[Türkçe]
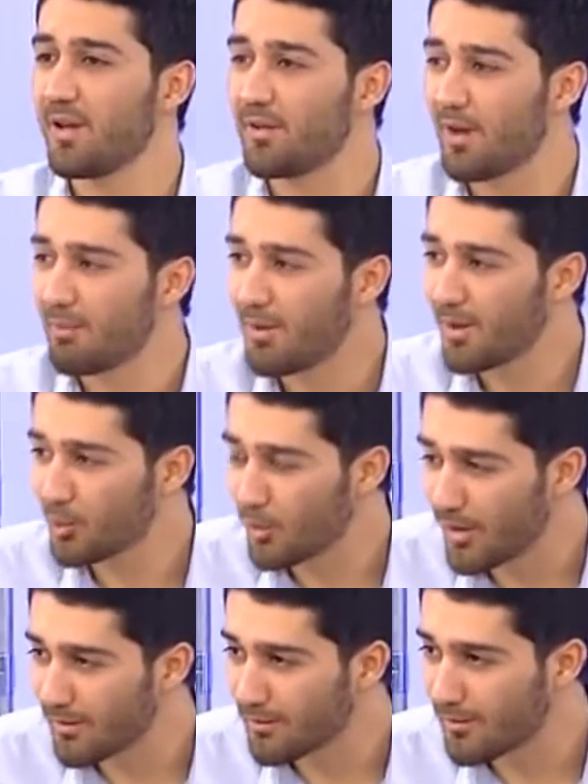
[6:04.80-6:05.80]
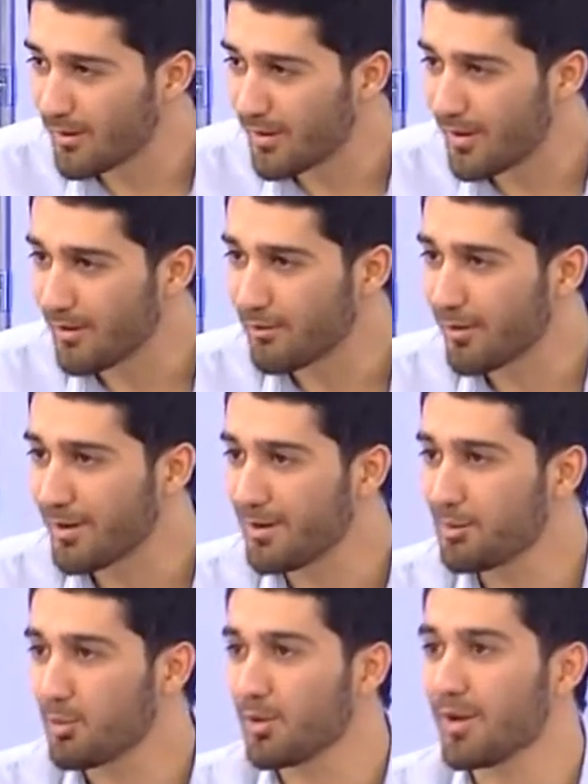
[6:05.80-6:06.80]
ey Rahman olan, ey
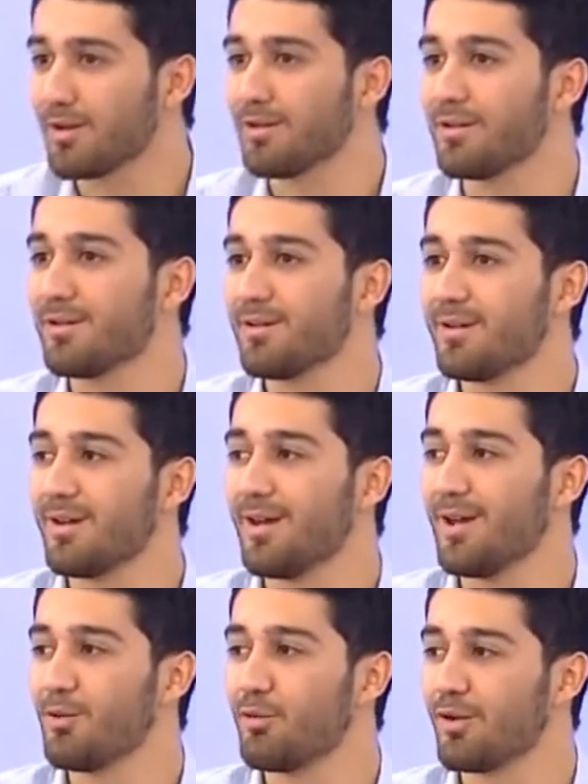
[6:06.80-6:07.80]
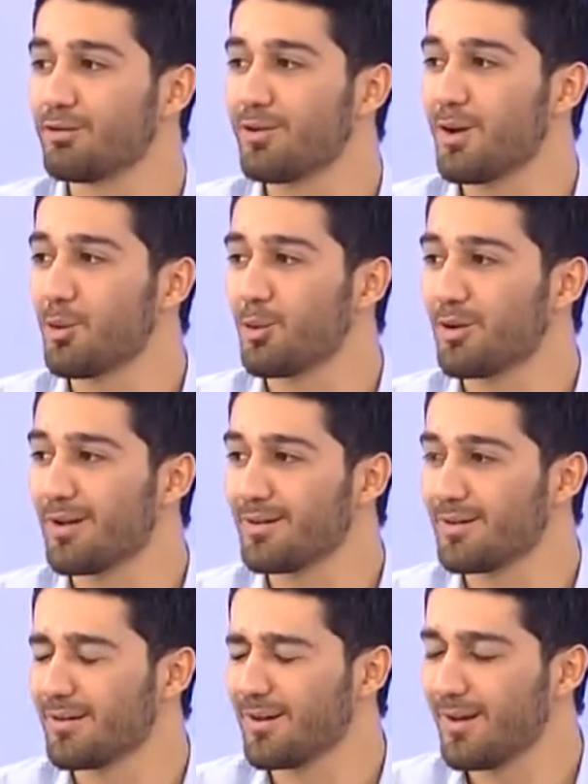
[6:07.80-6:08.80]
Rahim olan, ey Fettah
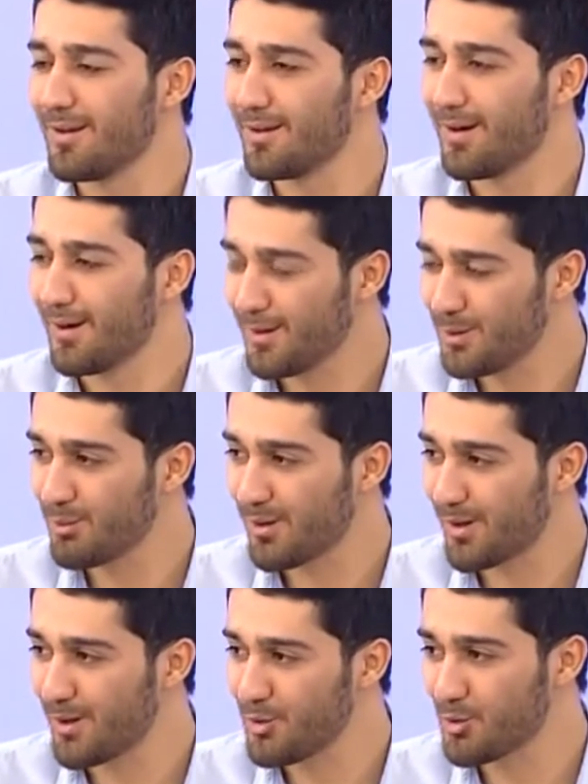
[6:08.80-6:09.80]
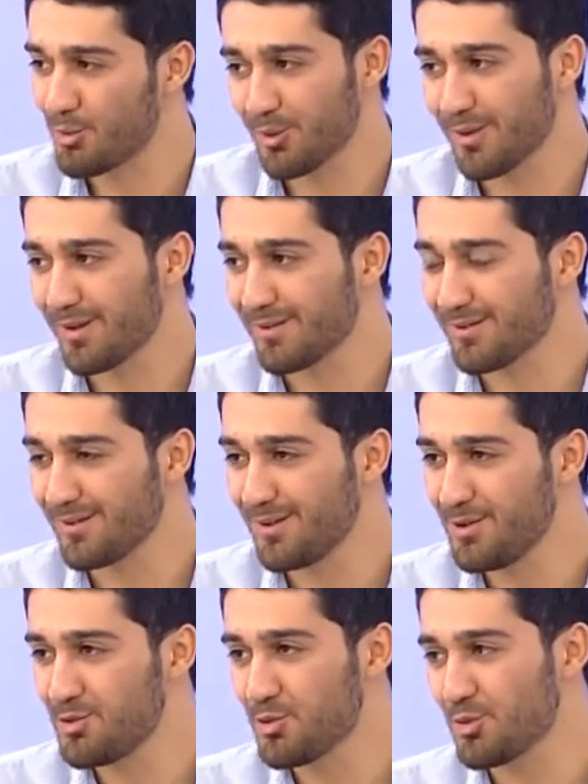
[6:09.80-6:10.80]
olan, ey Hay ve Kayyum olan,
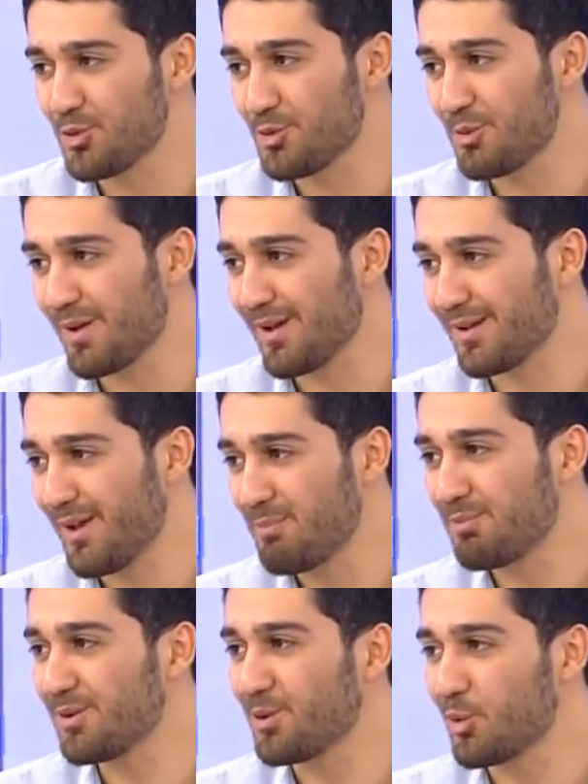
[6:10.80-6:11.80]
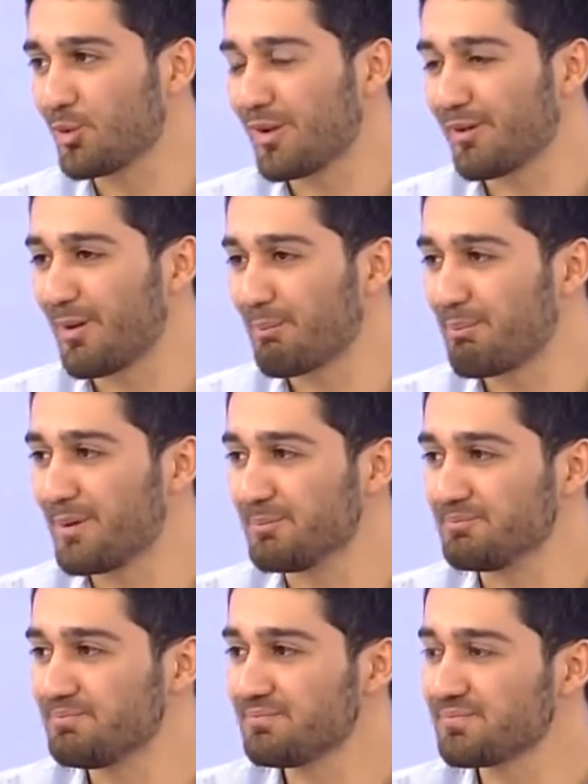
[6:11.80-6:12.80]
hiç uyumayan, hep diri olan
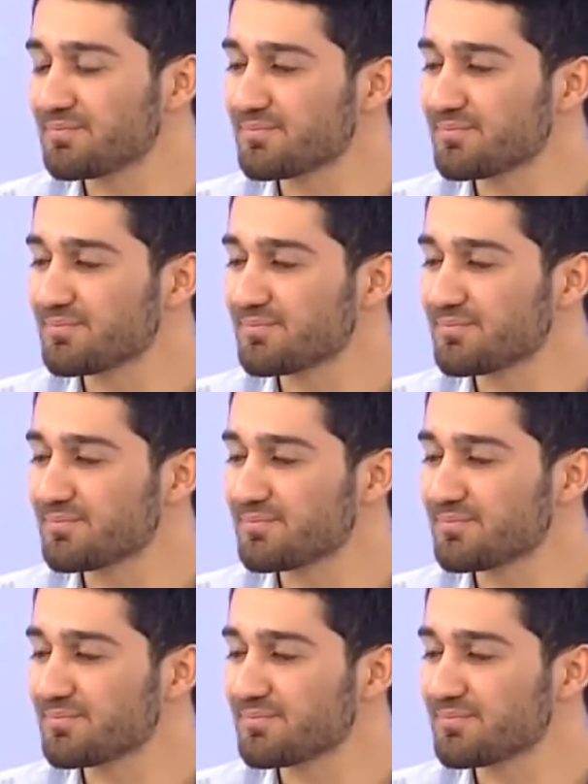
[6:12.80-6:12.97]
Rabbim,